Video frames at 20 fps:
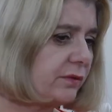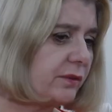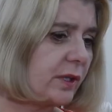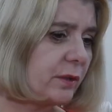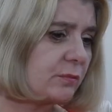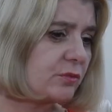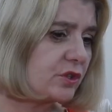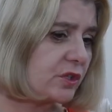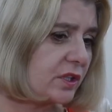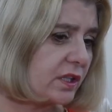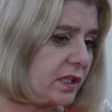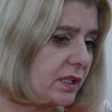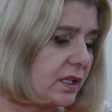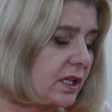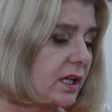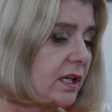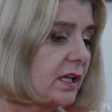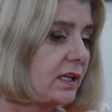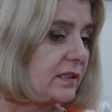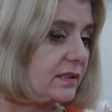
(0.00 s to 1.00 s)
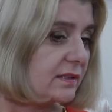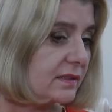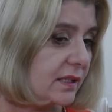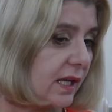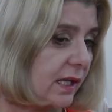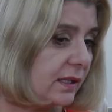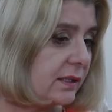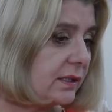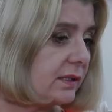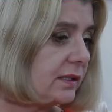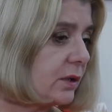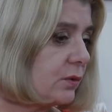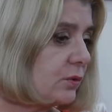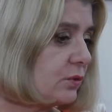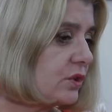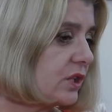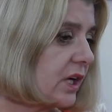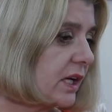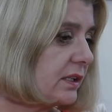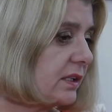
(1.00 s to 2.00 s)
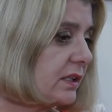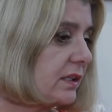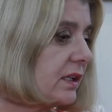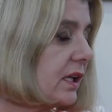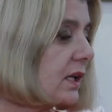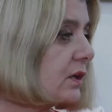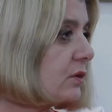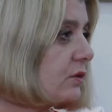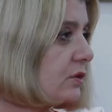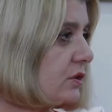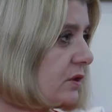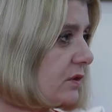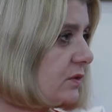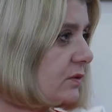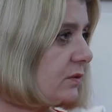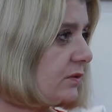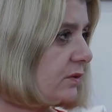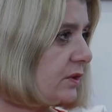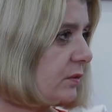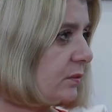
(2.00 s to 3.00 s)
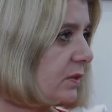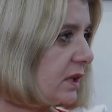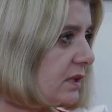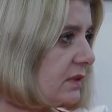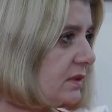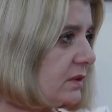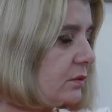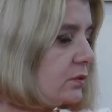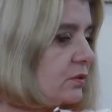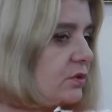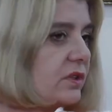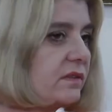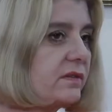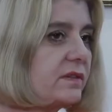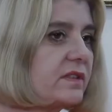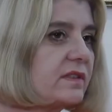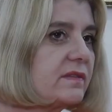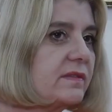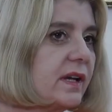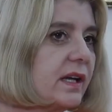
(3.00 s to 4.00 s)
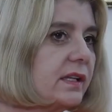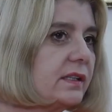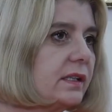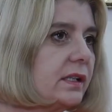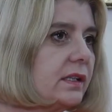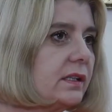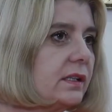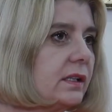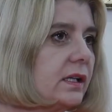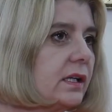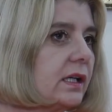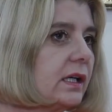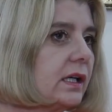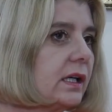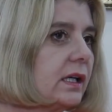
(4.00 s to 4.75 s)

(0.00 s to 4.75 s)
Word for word: Wiem, że zdalne nauczanie dla rodziców to bardzo duże wyzwanie.